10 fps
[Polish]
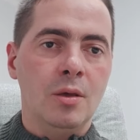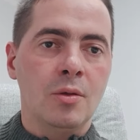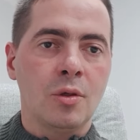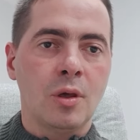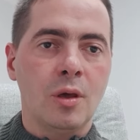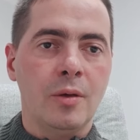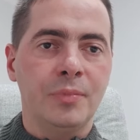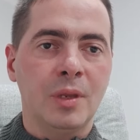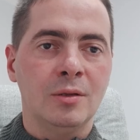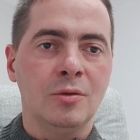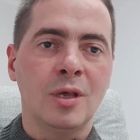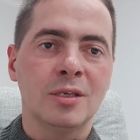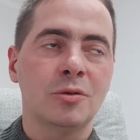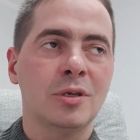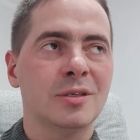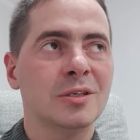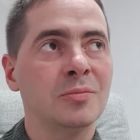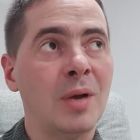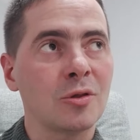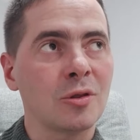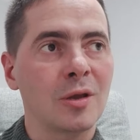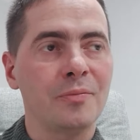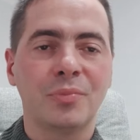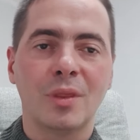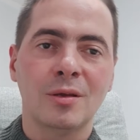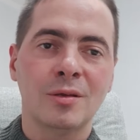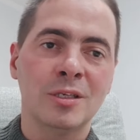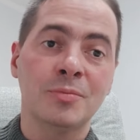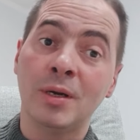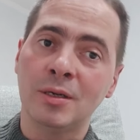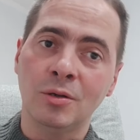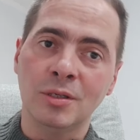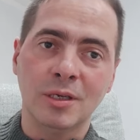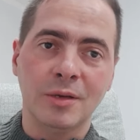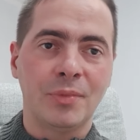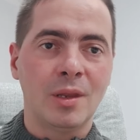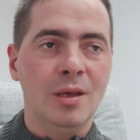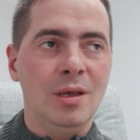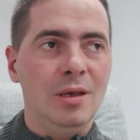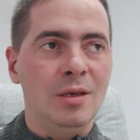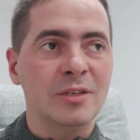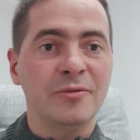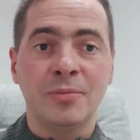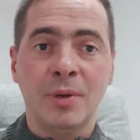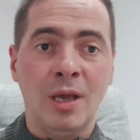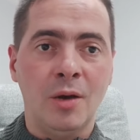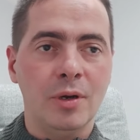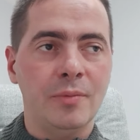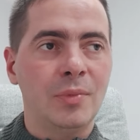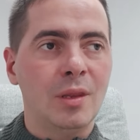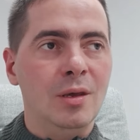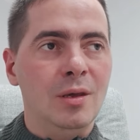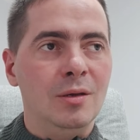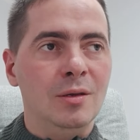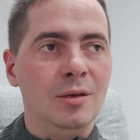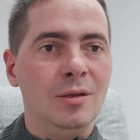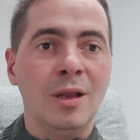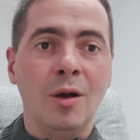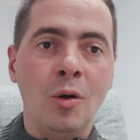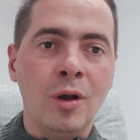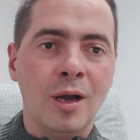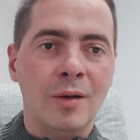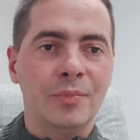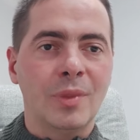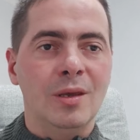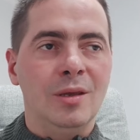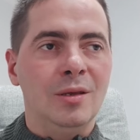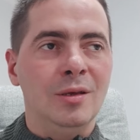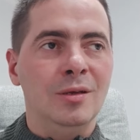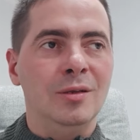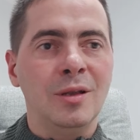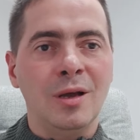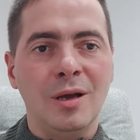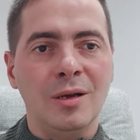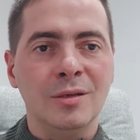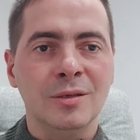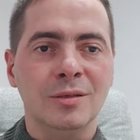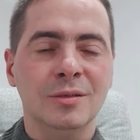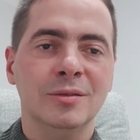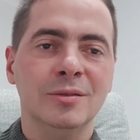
że to ciasto jest smaczne, jest pachnące, jest wspaniałe e, dla oka, e, dla e,